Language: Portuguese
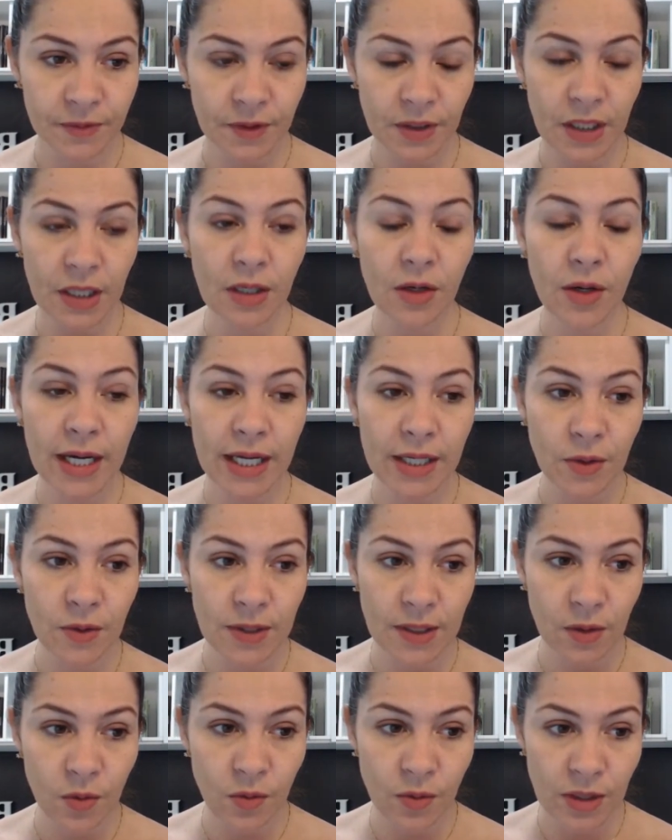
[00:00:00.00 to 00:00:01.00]
O que, que eu quero
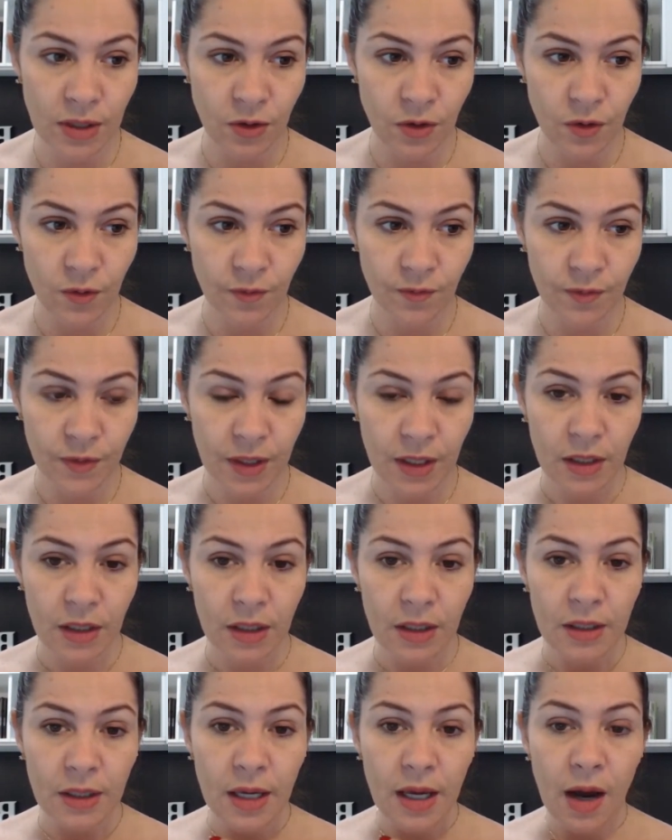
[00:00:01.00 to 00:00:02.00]
dizer com isso?
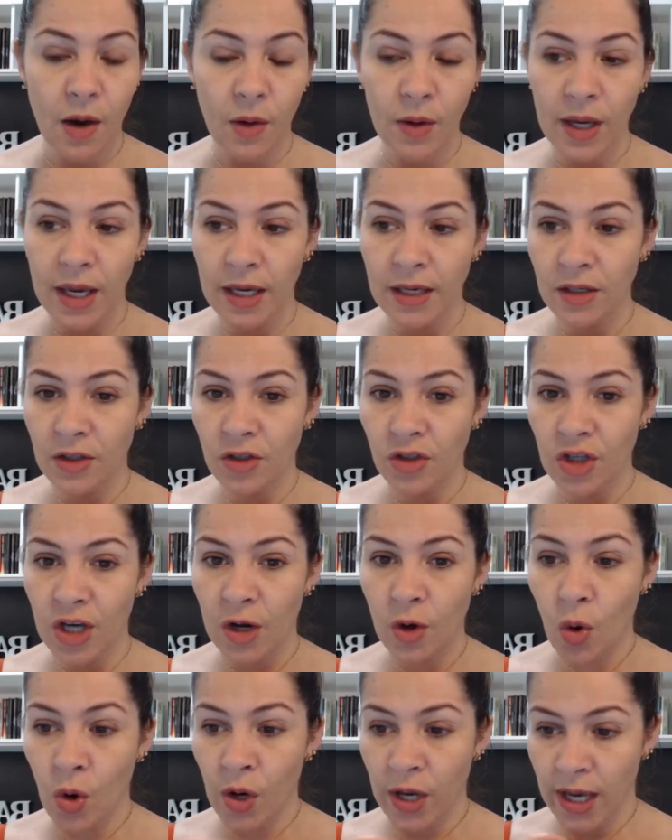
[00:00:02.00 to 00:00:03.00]
Alguém
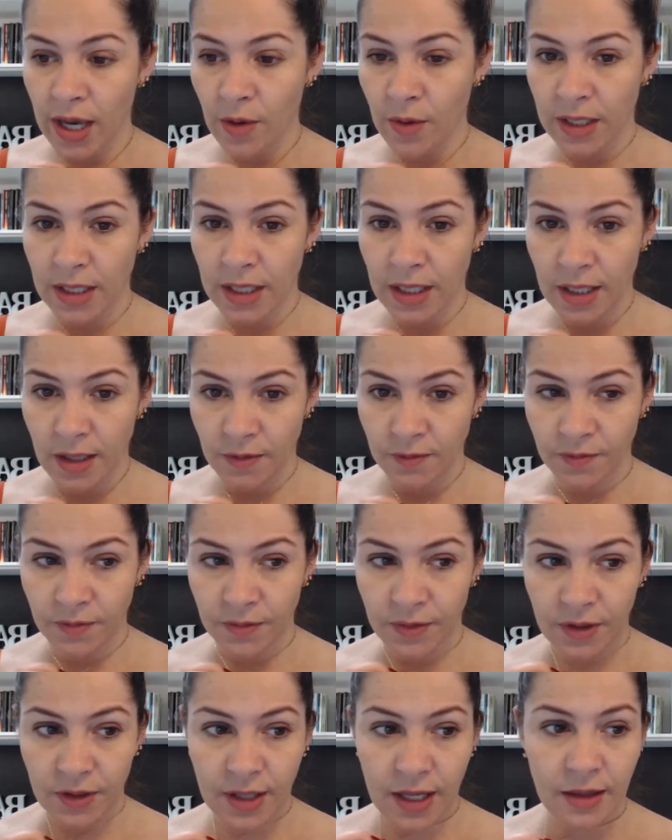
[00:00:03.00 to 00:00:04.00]
já correu aqui?
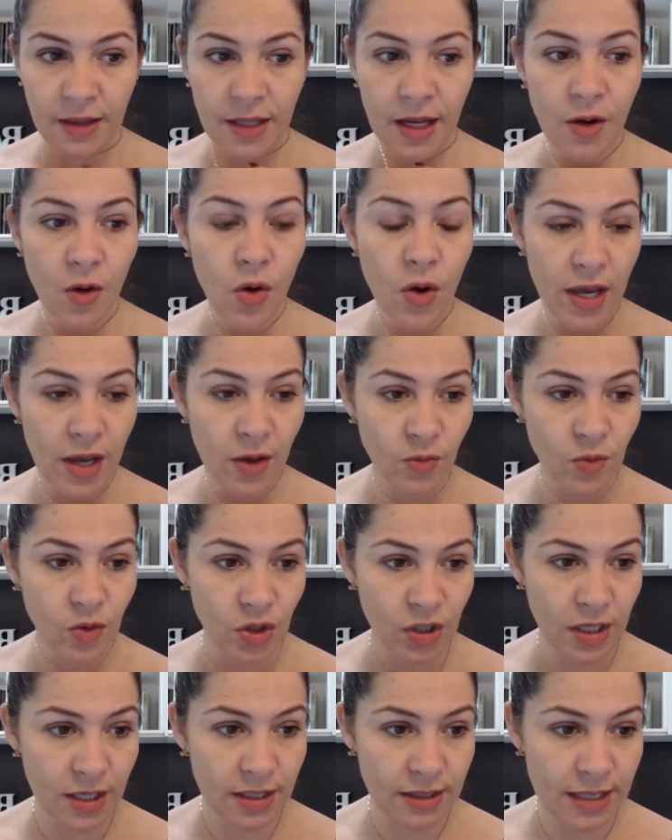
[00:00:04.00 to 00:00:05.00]
Tenta correr um
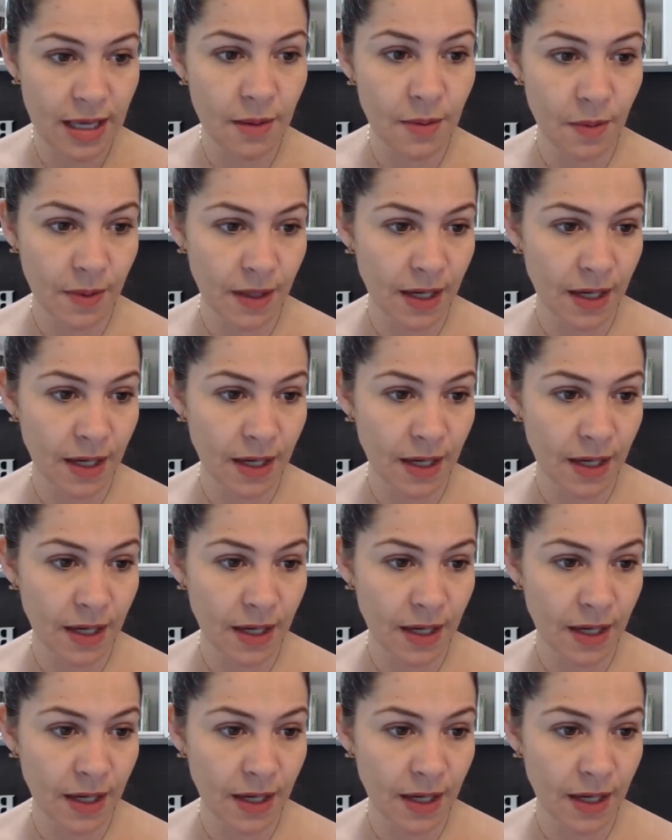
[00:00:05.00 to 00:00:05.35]
dia, sabe?